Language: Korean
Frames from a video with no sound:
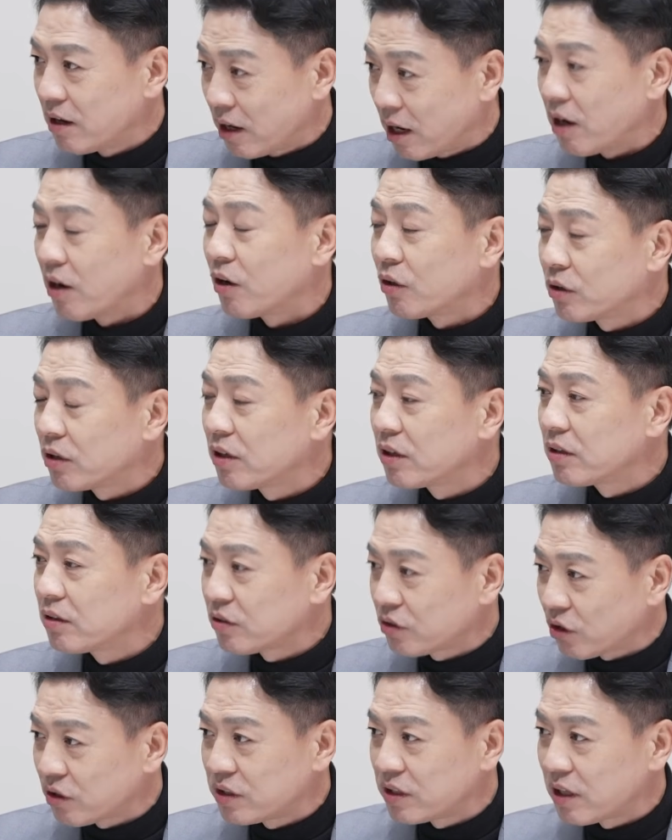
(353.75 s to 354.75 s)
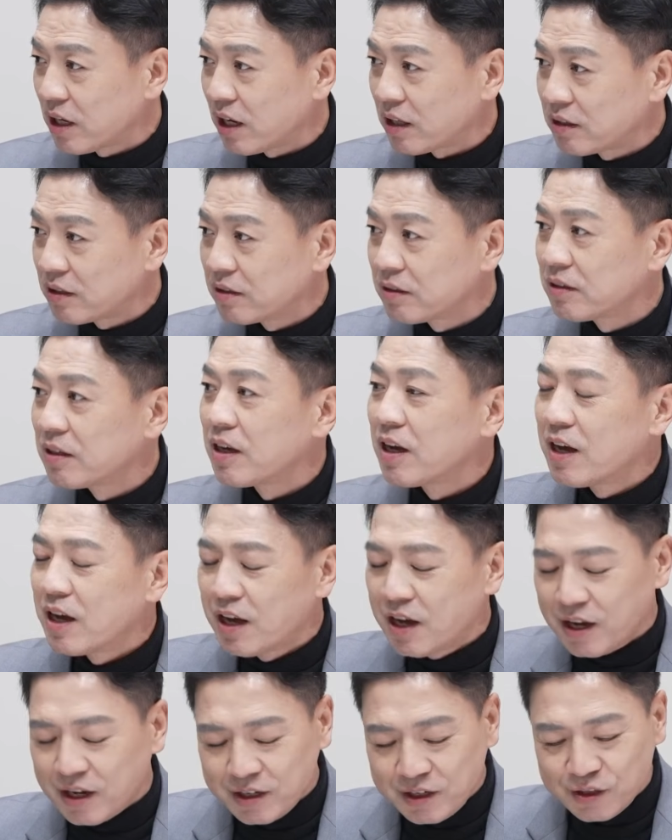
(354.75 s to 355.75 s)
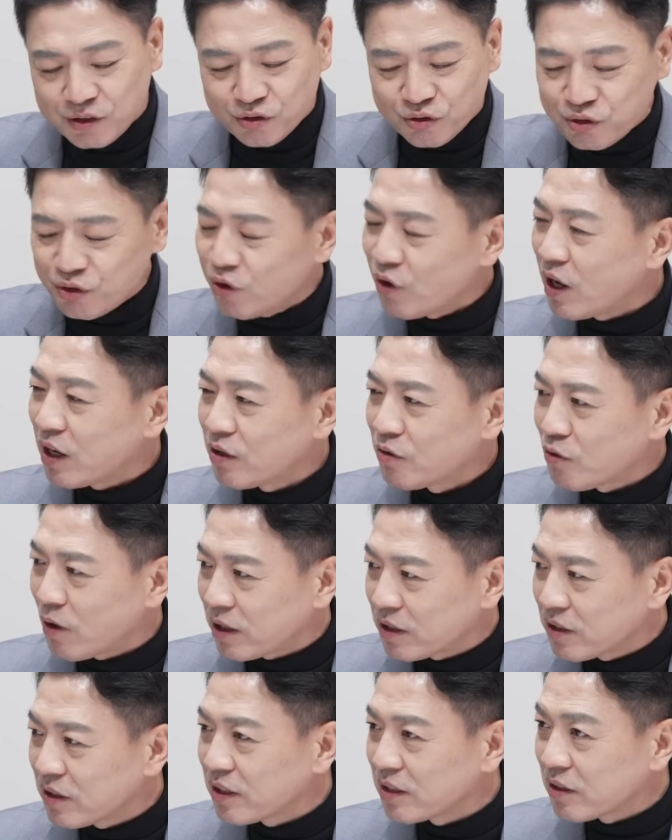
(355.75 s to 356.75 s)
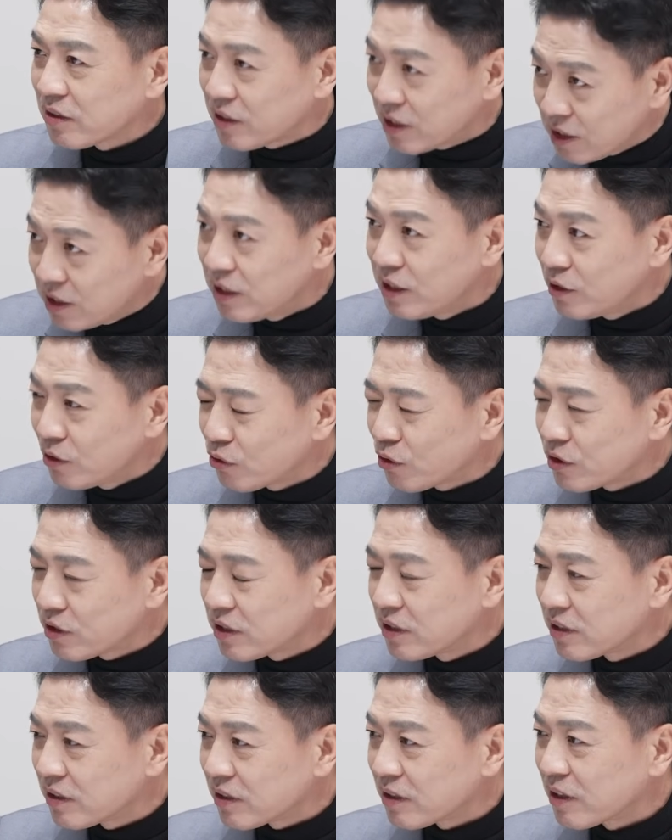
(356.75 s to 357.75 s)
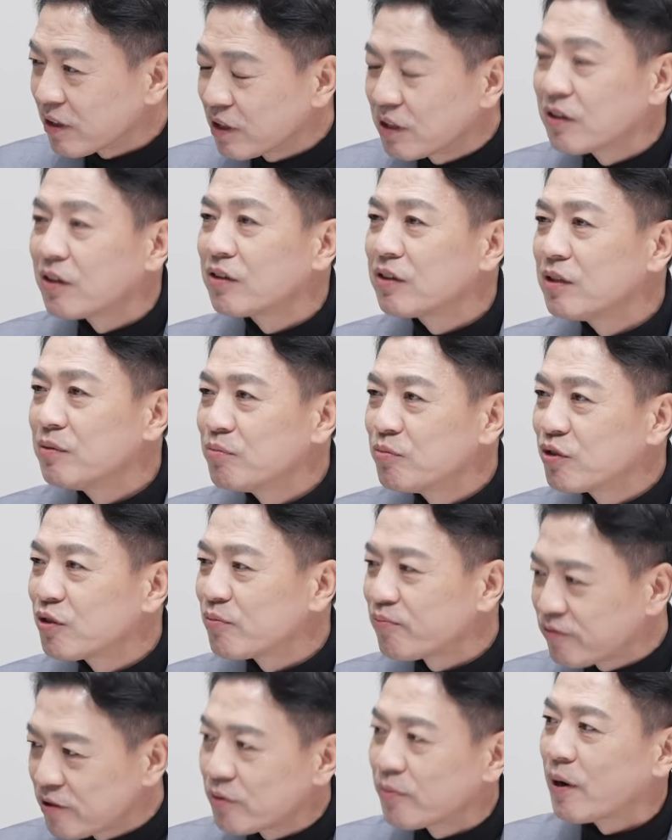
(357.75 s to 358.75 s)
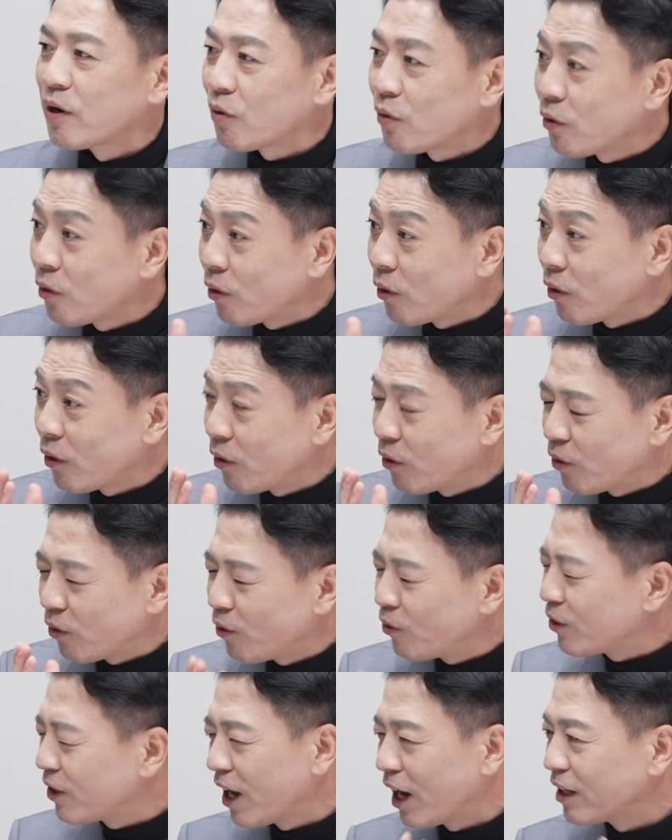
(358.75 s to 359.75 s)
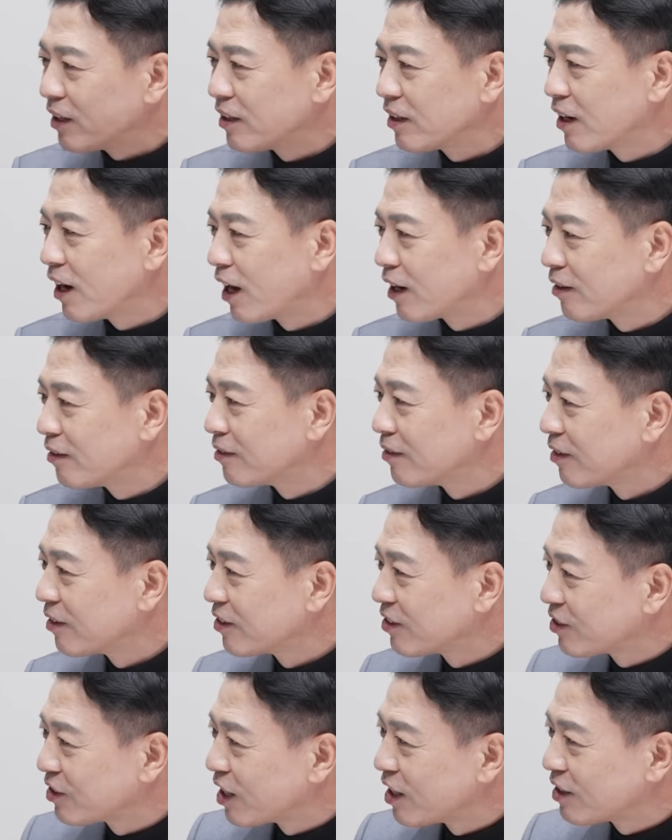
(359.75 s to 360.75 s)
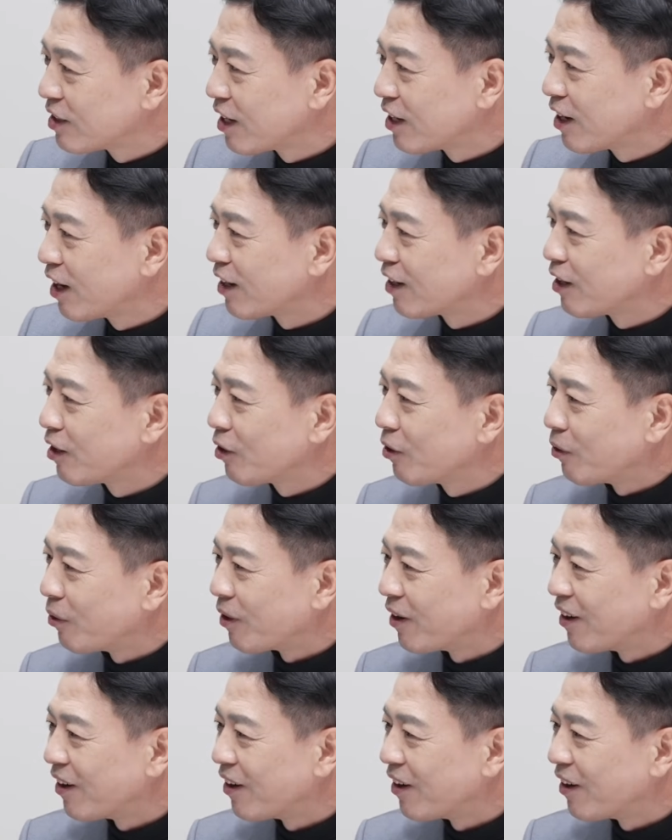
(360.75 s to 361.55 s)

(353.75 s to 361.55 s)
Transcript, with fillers: 예, 어떻게든 저질하든 네. 이 수용하는 과정에서 딜이 이루어지는 그런 임무를 부여받고 온게 아닌가 니 하는 이게 제 아, 그래? 생각이에요. 아니,